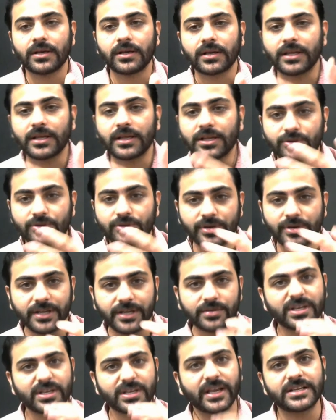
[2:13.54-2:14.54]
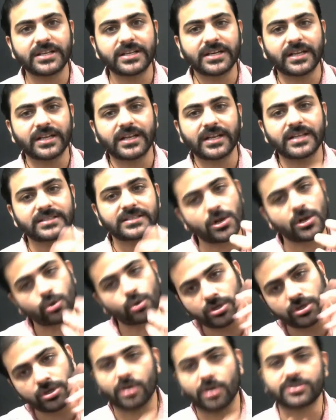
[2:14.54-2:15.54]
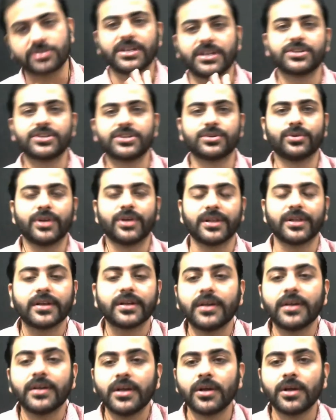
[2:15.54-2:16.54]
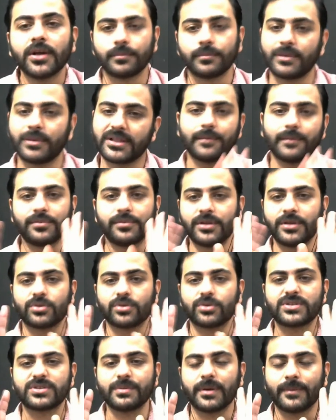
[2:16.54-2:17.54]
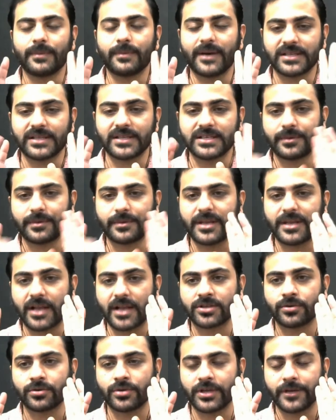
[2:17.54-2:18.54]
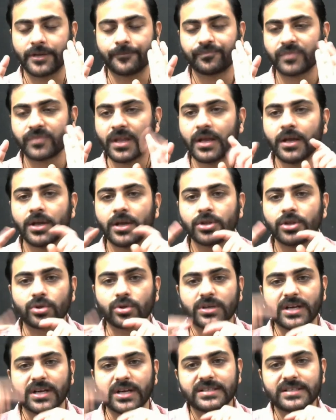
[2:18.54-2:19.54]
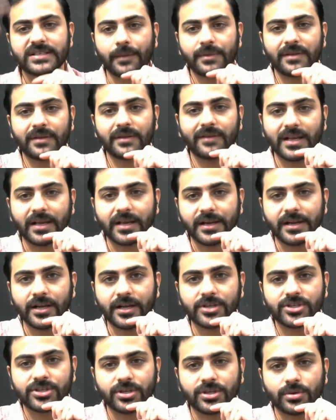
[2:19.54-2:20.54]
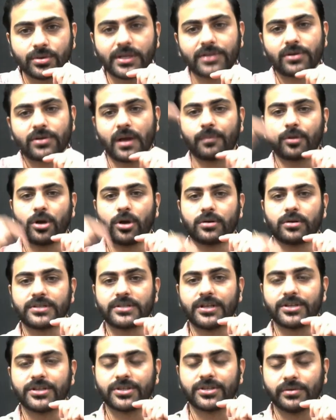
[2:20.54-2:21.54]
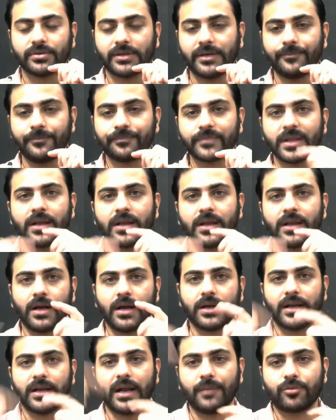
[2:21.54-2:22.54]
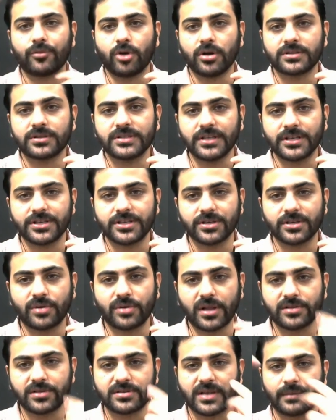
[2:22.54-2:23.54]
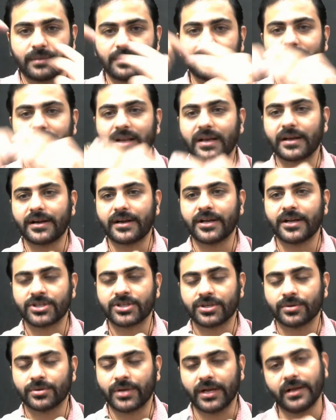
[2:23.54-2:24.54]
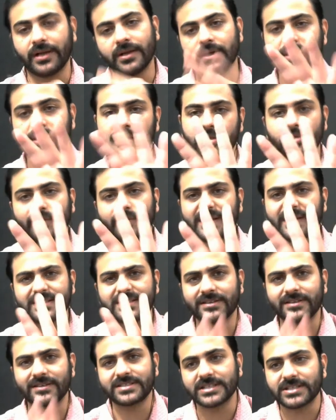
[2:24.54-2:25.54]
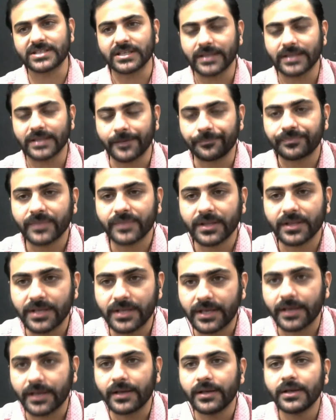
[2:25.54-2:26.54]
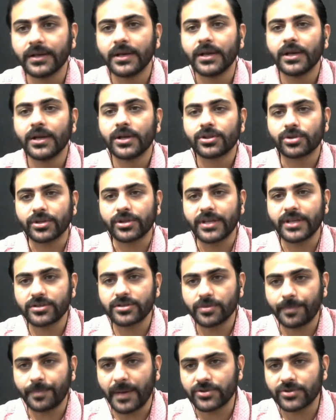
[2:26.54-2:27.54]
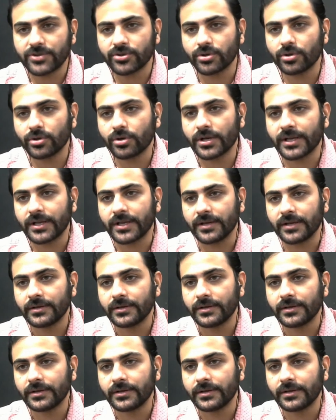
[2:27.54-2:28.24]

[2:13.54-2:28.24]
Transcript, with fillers: ये जो रिड्यूसिंग एजेंट है ना इसका खुद का ऑक्सीडेशन हो जाता है मतलब देखो सिंपल बात है जब रिएक्शन हो रही है तो अगर सामने वाले का रिडक्शन हो रहा है तो आपका ऑक्सीडेशन हो रहा है अगर आपका ऑक्सीडेशन हो रहा है तो सामने वाले का रिडक्शन हो रहा है तो वैसे वर्षा चलता ठीक है तो ये जो पांचों लोग हैं ना